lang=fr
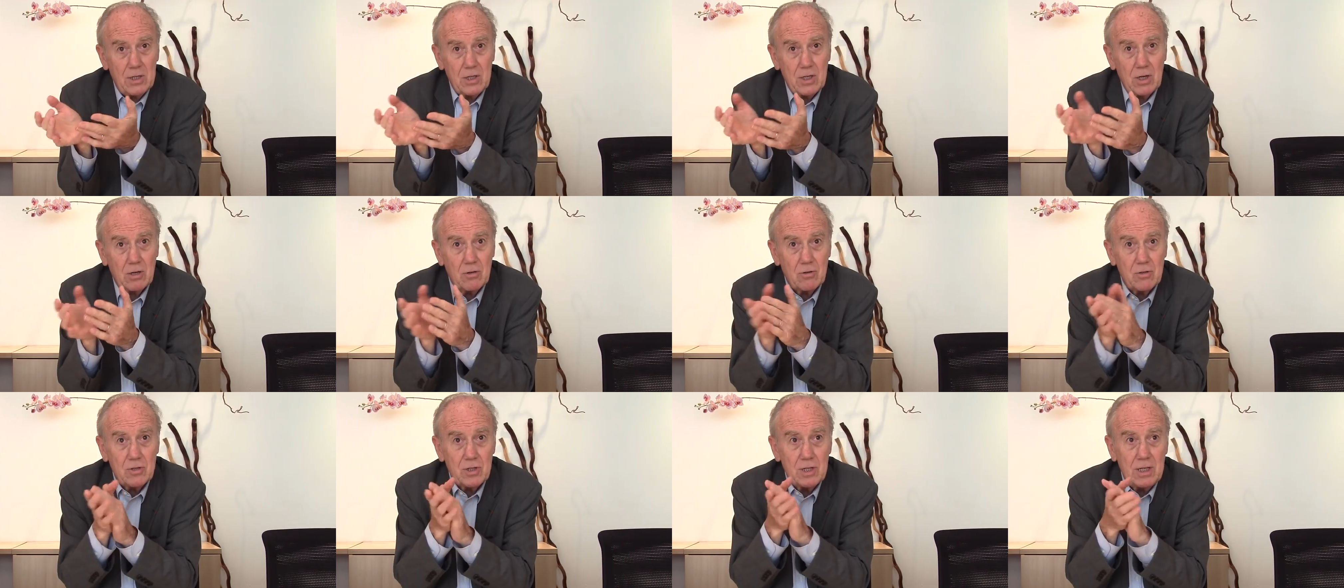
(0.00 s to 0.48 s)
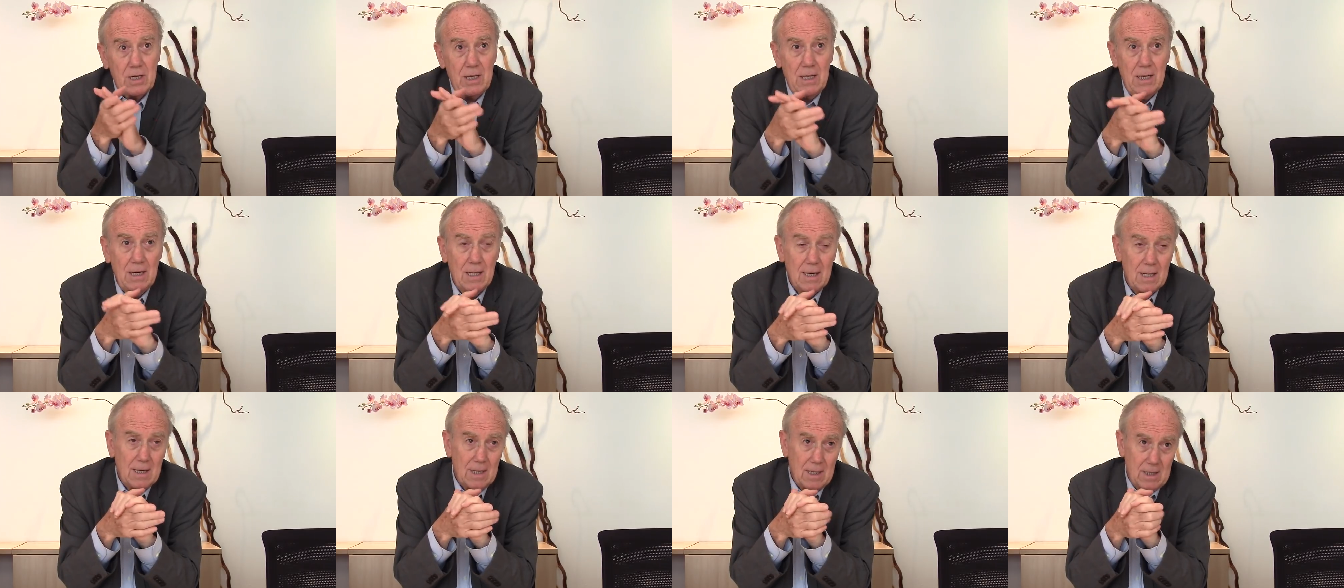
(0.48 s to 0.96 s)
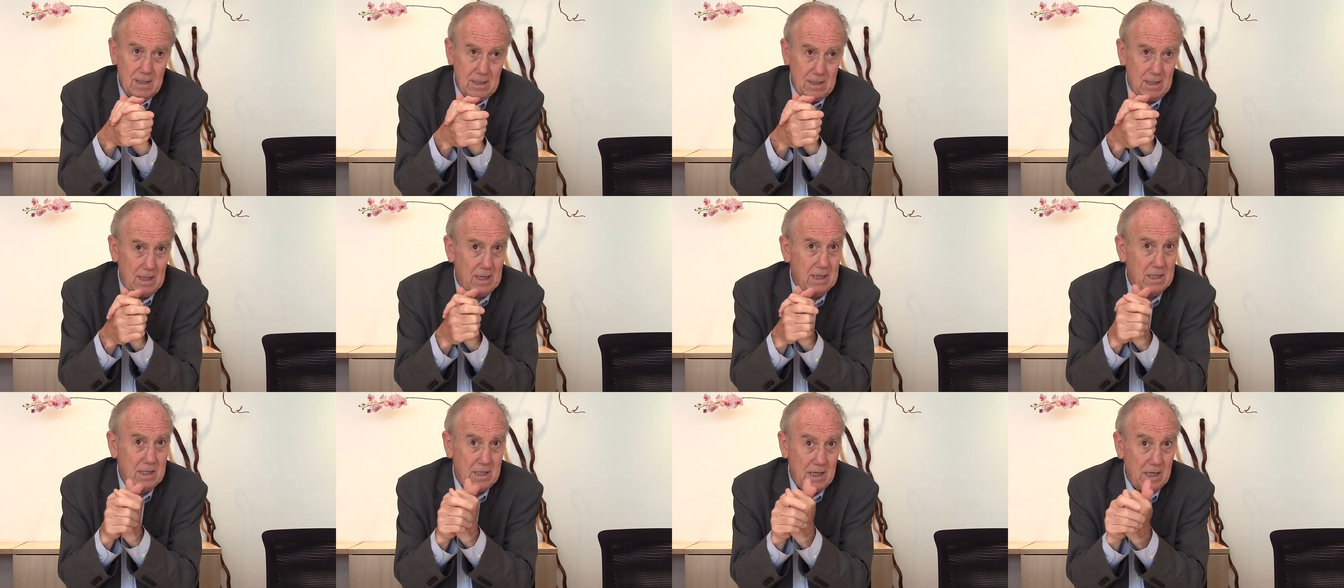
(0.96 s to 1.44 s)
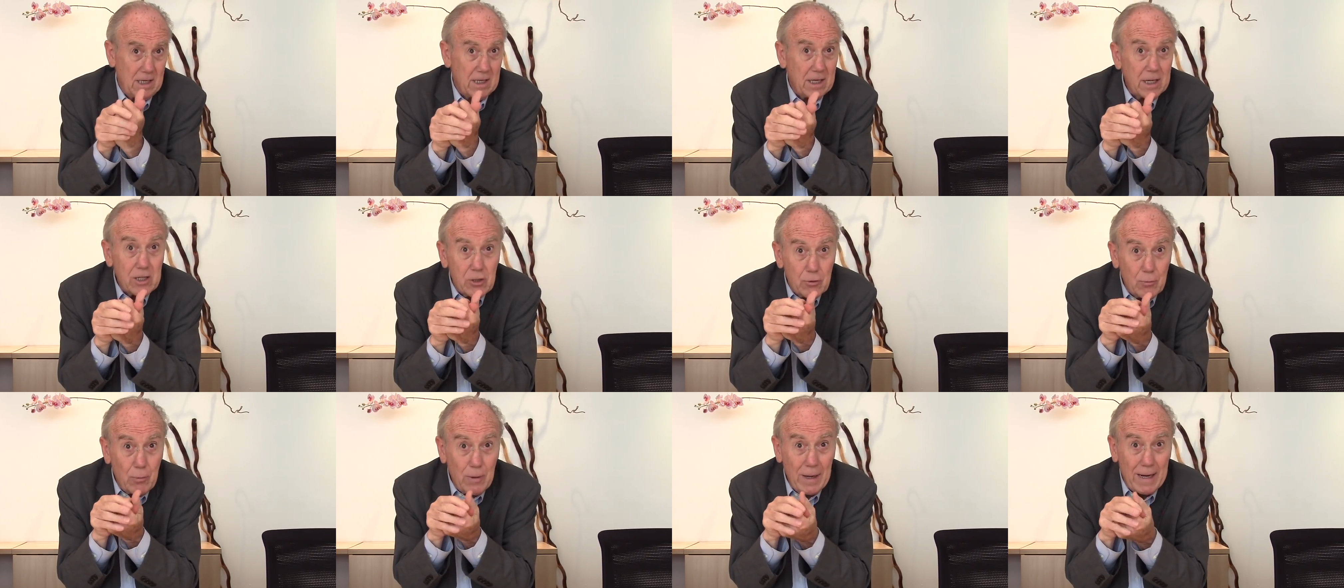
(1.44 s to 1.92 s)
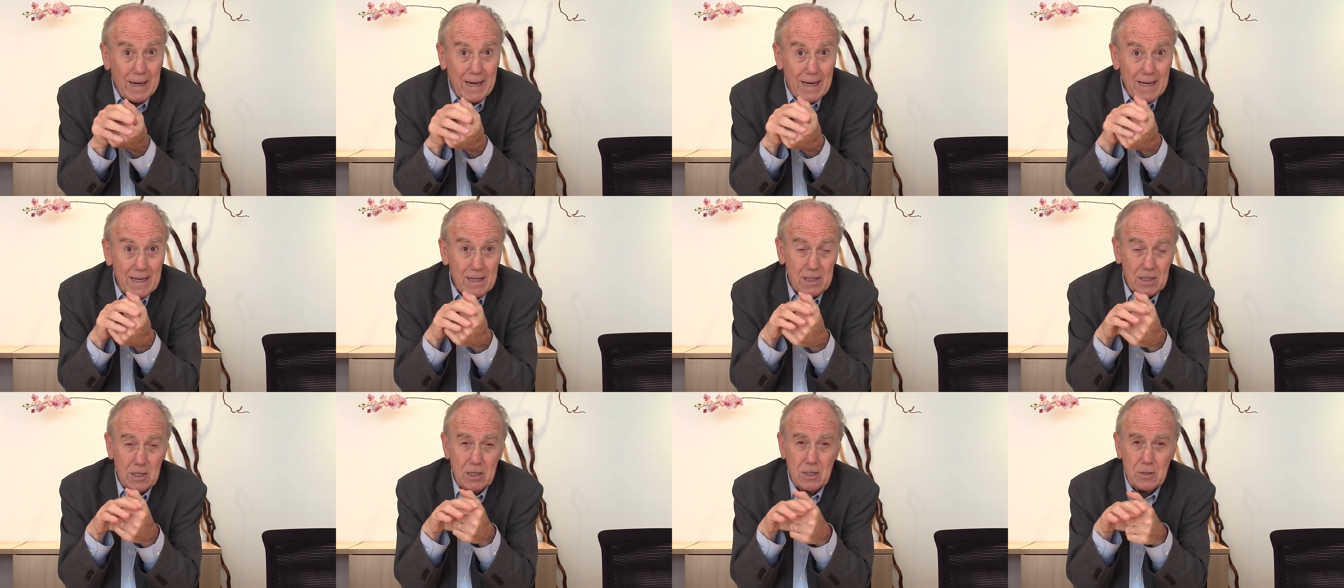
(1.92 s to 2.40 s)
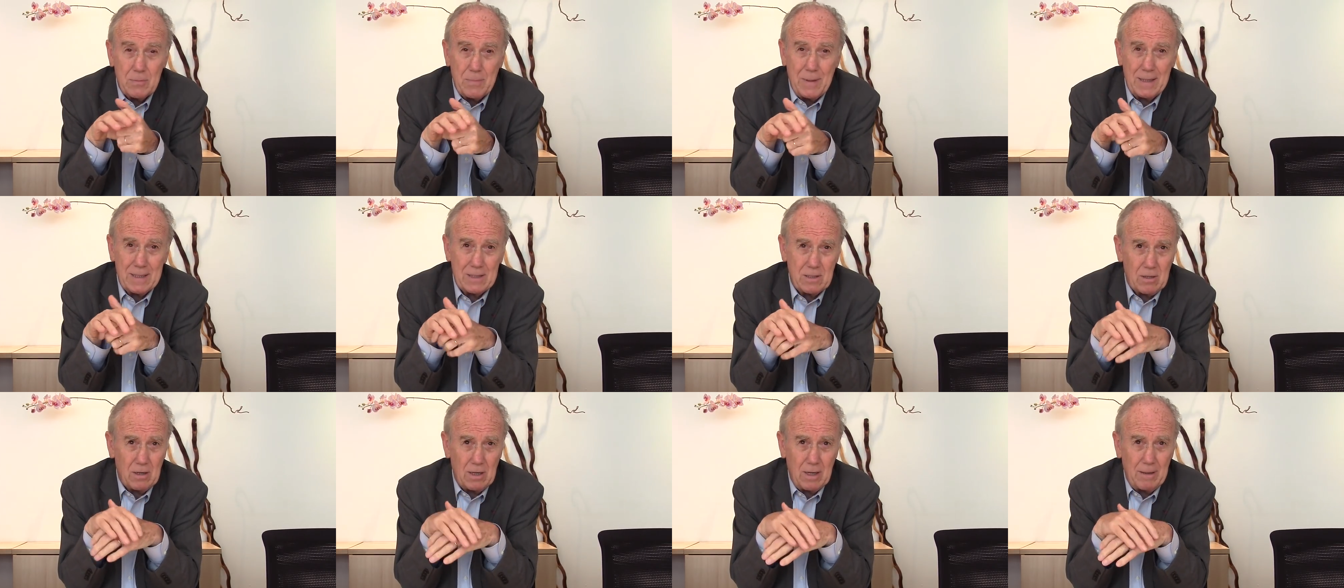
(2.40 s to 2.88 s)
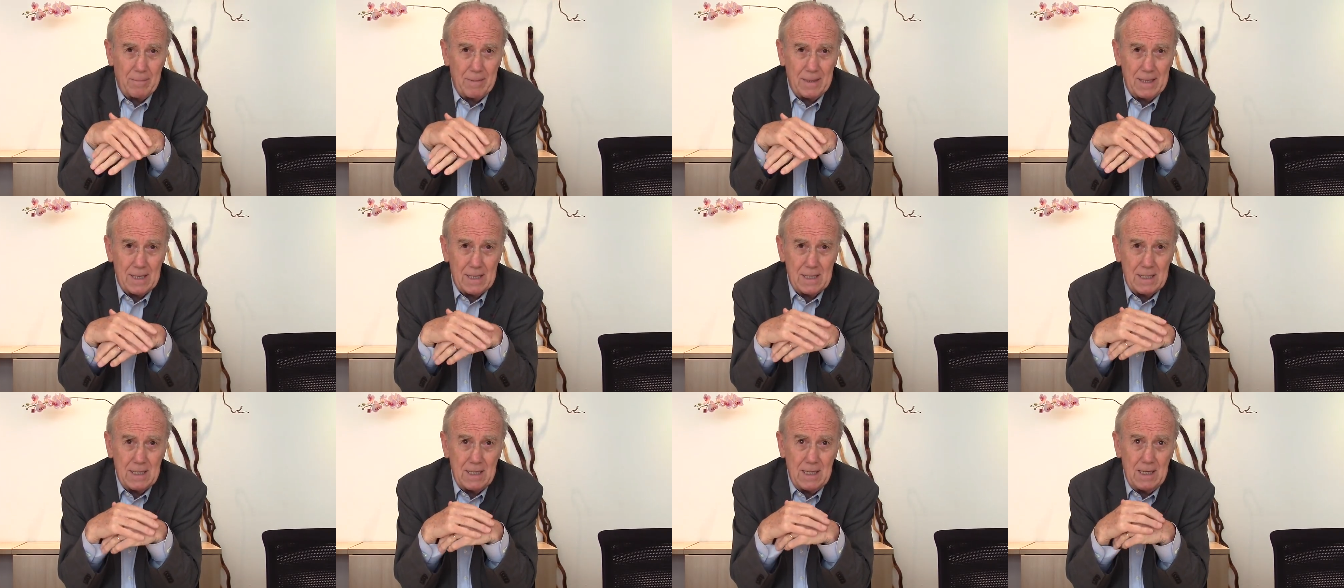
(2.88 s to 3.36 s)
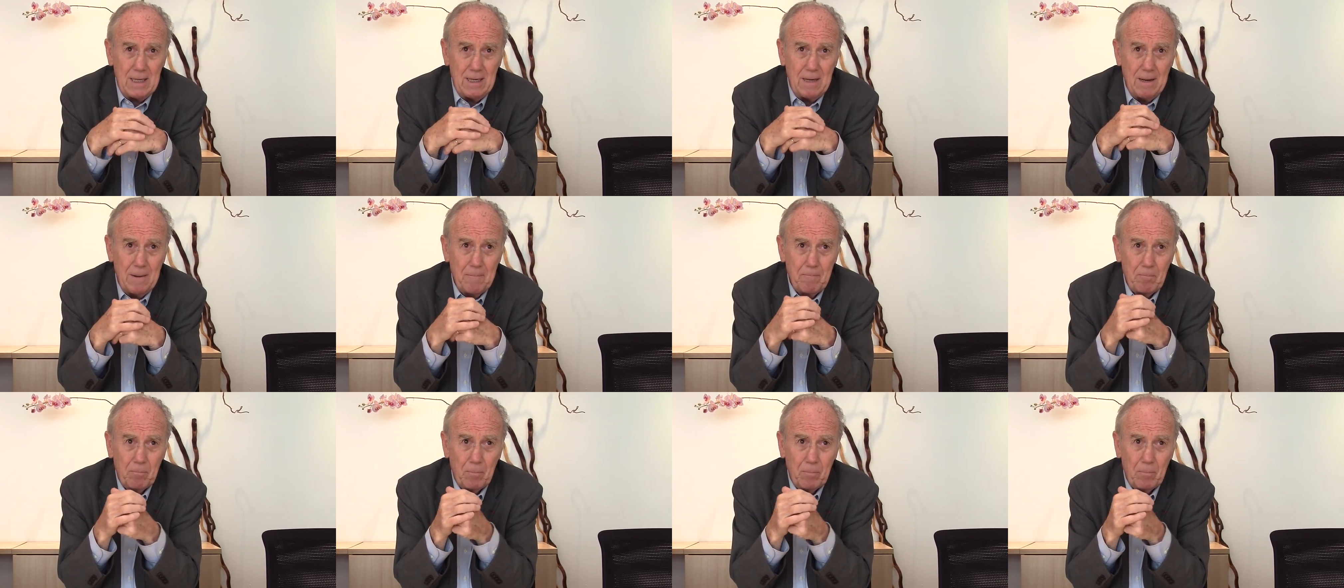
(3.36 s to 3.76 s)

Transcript: la chirurgie, c'est essayer d'expliquer ce qui se passe dans la maladie,